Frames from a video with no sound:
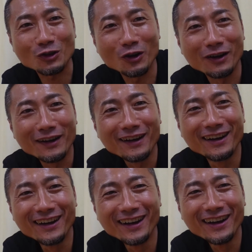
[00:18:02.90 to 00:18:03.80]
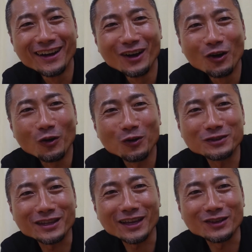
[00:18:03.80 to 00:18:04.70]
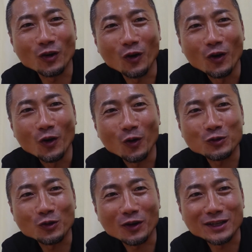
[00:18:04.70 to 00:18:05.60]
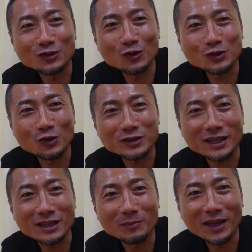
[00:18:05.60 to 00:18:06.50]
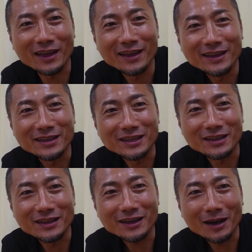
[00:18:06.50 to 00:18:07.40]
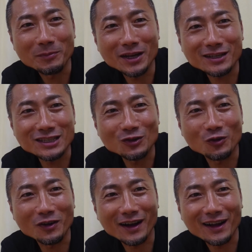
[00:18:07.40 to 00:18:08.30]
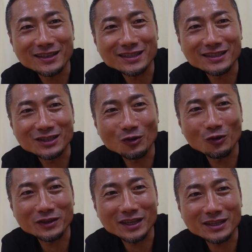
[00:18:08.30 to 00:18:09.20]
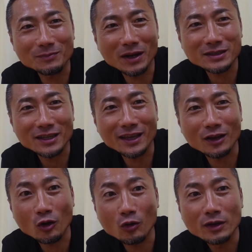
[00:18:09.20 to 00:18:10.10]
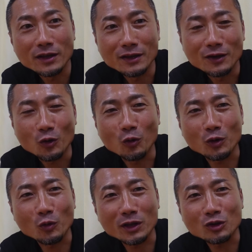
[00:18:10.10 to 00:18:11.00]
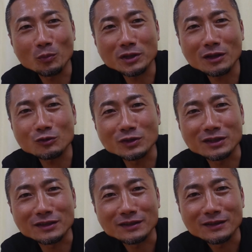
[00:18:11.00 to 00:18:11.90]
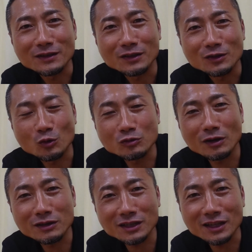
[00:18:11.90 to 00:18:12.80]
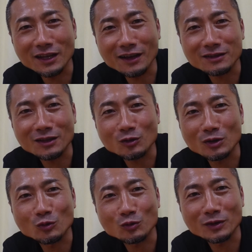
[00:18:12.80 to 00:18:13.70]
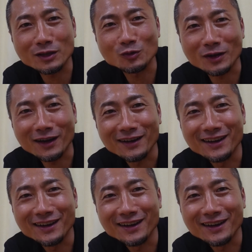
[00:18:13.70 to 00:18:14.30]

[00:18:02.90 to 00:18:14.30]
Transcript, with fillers: と本体の温度が上昇したためカメラ機能が利用できませんこれ俺止めた後に録画できてなかったとかいうことないよな